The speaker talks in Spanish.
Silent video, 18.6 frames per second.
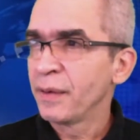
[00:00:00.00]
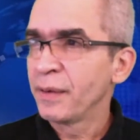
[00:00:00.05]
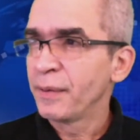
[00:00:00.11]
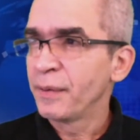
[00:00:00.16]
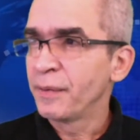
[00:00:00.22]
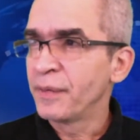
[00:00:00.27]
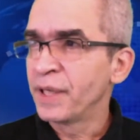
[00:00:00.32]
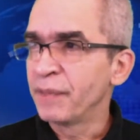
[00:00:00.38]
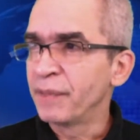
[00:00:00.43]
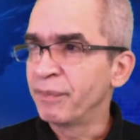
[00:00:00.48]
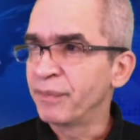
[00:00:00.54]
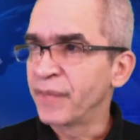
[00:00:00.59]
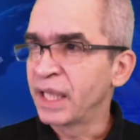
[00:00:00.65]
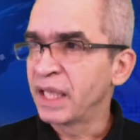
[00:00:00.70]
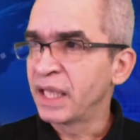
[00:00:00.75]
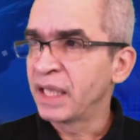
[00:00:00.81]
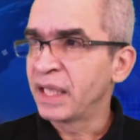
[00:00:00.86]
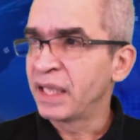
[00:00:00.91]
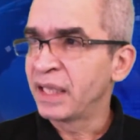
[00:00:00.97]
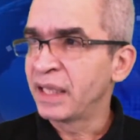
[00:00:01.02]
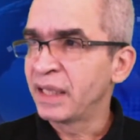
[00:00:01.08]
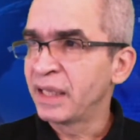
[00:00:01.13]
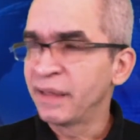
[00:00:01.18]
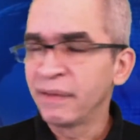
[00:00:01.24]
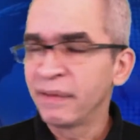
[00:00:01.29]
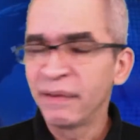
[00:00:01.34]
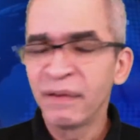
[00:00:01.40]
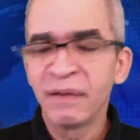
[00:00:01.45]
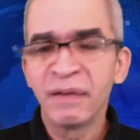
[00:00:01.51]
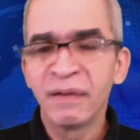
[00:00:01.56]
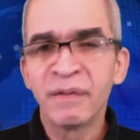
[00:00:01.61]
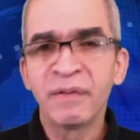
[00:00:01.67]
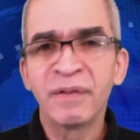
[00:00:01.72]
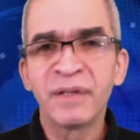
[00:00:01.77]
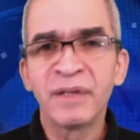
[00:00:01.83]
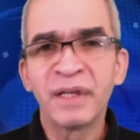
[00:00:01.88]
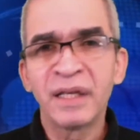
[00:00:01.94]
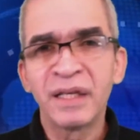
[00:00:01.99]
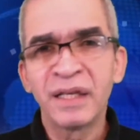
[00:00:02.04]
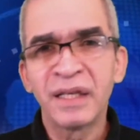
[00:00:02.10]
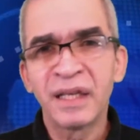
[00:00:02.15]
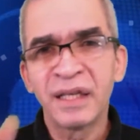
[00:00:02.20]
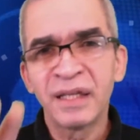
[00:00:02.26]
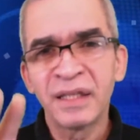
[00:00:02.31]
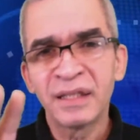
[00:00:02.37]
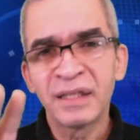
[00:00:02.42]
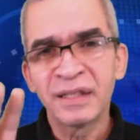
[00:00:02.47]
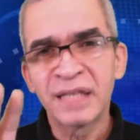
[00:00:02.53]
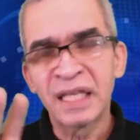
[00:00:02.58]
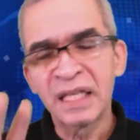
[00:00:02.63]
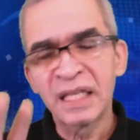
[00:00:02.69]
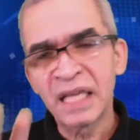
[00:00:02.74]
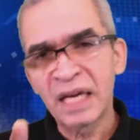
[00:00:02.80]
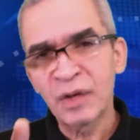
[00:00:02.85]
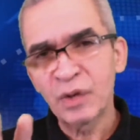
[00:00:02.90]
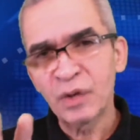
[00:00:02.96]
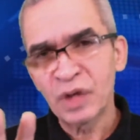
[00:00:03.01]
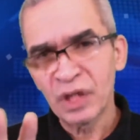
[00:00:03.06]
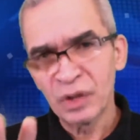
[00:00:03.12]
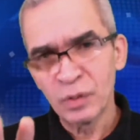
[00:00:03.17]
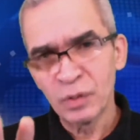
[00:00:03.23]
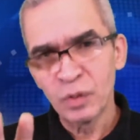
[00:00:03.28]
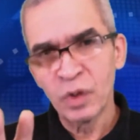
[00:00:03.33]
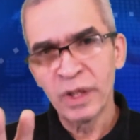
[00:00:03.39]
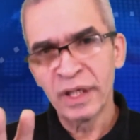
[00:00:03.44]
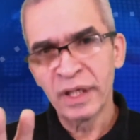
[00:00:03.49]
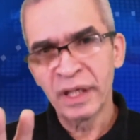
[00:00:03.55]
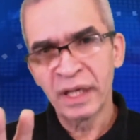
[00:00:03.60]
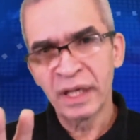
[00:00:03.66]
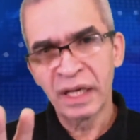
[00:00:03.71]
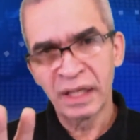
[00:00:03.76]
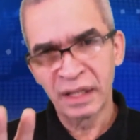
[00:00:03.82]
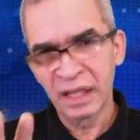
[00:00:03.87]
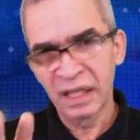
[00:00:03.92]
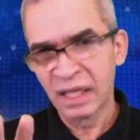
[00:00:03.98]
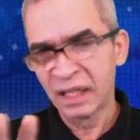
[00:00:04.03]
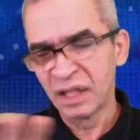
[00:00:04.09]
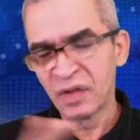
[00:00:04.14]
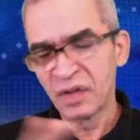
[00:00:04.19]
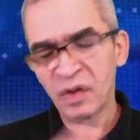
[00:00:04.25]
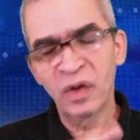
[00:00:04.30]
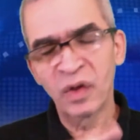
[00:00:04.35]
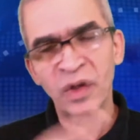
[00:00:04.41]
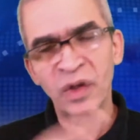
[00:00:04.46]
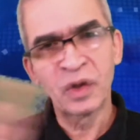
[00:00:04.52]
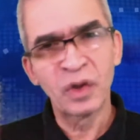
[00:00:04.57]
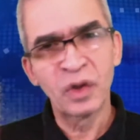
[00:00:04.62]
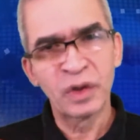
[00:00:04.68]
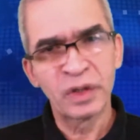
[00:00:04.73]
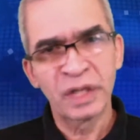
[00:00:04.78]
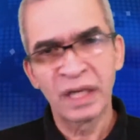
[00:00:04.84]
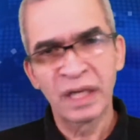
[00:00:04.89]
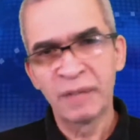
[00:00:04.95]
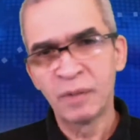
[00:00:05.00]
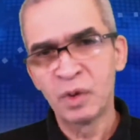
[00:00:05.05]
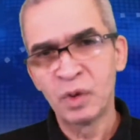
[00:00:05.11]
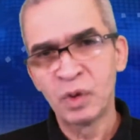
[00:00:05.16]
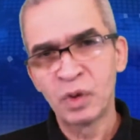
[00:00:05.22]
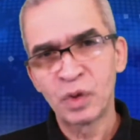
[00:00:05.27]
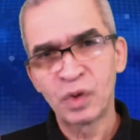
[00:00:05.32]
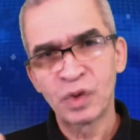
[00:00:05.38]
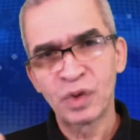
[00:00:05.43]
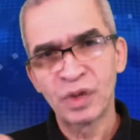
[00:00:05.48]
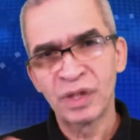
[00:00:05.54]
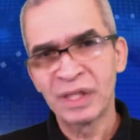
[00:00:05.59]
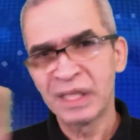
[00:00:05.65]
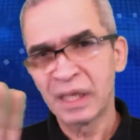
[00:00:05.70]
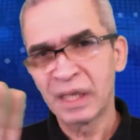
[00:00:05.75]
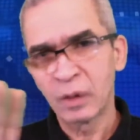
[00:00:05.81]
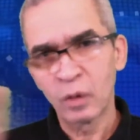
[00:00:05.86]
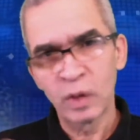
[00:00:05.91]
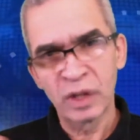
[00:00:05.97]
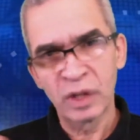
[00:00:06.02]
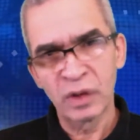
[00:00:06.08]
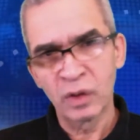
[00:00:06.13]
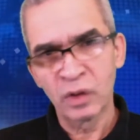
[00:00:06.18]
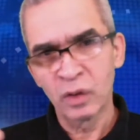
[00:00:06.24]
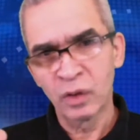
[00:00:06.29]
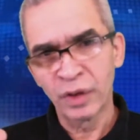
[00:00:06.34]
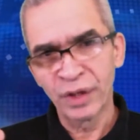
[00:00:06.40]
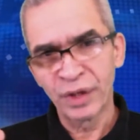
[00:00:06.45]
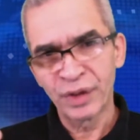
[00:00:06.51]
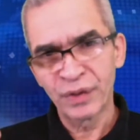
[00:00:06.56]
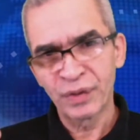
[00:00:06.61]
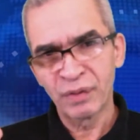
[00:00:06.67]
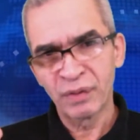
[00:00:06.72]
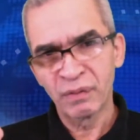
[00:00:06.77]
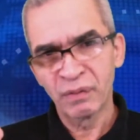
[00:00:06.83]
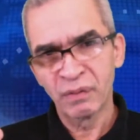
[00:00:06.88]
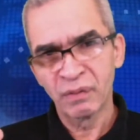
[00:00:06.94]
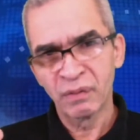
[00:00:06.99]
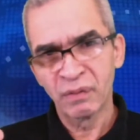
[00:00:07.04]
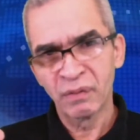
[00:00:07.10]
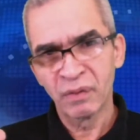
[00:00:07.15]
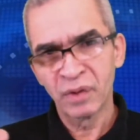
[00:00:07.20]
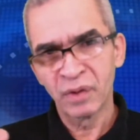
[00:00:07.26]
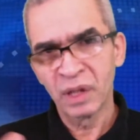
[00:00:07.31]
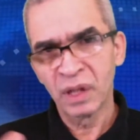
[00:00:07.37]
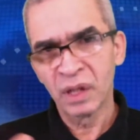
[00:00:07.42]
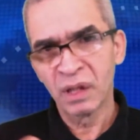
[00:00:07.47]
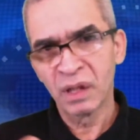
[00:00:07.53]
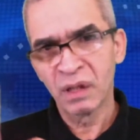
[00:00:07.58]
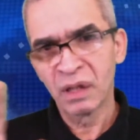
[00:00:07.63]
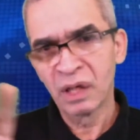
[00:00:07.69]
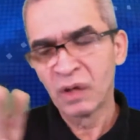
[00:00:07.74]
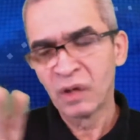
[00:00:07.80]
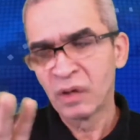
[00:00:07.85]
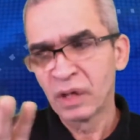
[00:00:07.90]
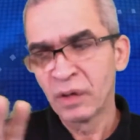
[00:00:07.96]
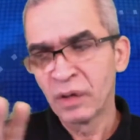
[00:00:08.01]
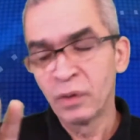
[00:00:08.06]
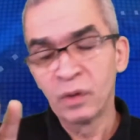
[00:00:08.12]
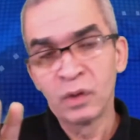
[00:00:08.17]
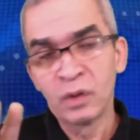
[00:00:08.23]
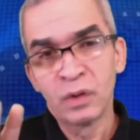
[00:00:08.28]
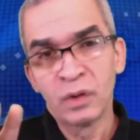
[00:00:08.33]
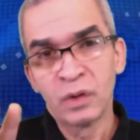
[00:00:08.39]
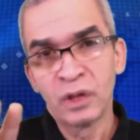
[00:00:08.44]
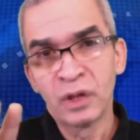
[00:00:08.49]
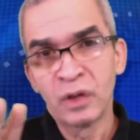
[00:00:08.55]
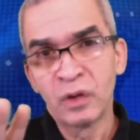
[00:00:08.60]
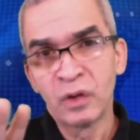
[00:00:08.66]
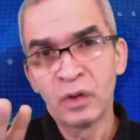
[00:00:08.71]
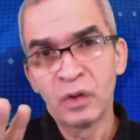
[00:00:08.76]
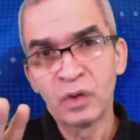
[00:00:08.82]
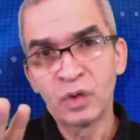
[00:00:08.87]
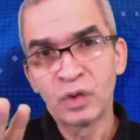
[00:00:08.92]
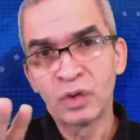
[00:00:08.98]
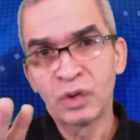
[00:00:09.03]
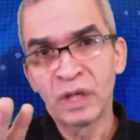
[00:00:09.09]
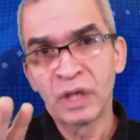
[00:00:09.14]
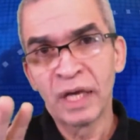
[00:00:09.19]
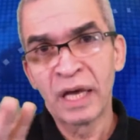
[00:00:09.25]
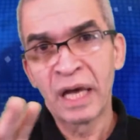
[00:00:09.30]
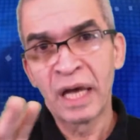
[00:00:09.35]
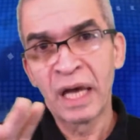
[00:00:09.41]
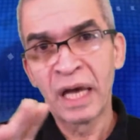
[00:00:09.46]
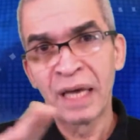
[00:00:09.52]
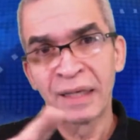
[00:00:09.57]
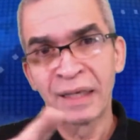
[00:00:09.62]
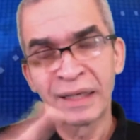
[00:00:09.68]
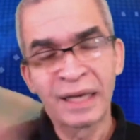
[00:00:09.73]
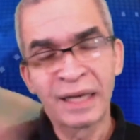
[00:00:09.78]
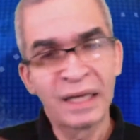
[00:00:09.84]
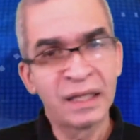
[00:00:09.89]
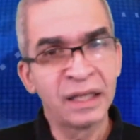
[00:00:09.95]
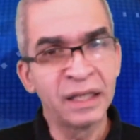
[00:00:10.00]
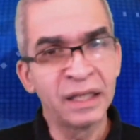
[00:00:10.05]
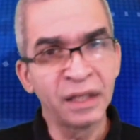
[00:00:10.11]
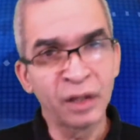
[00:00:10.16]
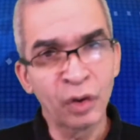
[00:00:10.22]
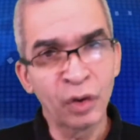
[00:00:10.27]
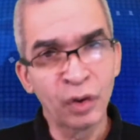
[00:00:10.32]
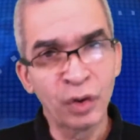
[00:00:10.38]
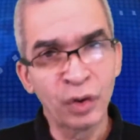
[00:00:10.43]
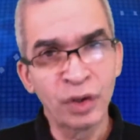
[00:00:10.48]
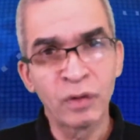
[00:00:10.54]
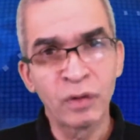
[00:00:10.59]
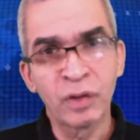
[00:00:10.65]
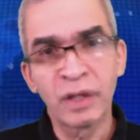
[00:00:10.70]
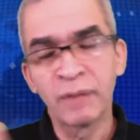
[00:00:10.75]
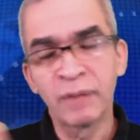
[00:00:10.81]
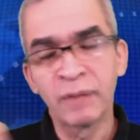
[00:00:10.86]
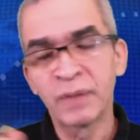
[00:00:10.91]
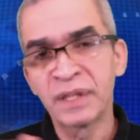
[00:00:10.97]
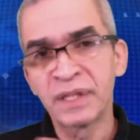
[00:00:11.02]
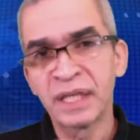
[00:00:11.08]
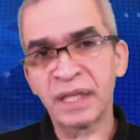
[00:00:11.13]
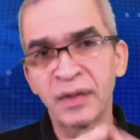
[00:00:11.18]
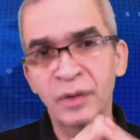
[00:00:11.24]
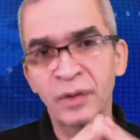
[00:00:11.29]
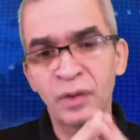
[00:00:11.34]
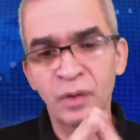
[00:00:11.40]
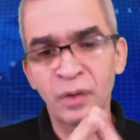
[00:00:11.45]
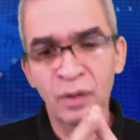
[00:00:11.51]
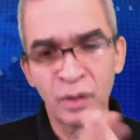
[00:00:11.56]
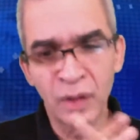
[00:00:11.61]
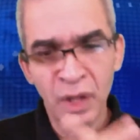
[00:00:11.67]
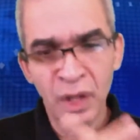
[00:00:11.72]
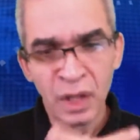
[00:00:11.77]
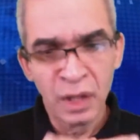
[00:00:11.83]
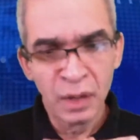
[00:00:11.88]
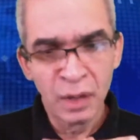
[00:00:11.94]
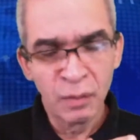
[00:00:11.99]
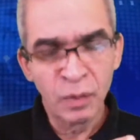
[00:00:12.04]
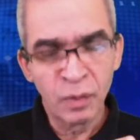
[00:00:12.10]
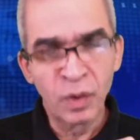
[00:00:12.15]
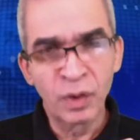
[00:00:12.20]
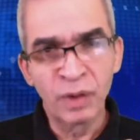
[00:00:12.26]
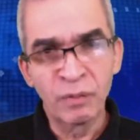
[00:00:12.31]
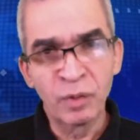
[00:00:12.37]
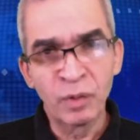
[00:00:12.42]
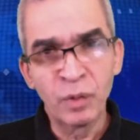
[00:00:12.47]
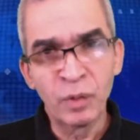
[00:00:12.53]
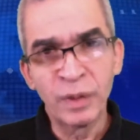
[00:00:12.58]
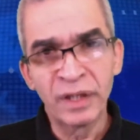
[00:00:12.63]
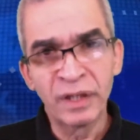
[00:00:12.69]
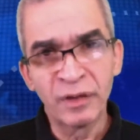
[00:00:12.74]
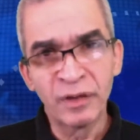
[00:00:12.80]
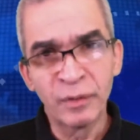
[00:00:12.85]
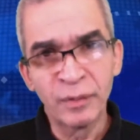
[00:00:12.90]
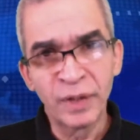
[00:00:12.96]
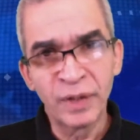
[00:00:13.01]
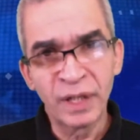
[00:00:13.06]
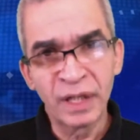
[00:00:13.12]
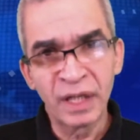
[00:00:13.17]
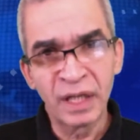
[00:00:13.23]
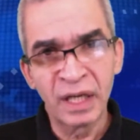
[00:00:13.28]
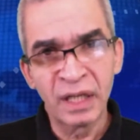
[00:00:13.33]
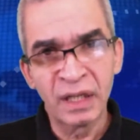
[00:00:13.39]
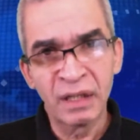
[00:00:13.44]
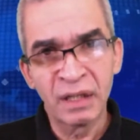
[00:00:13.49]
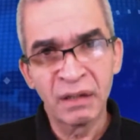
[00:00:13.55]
Bien, eh, Santiago tiene un buen alcalde. Yo creo que todos estamos de acuerdo con eso. Creo que es uno de los alcaldes históricos que ha pasado por República Dominicana.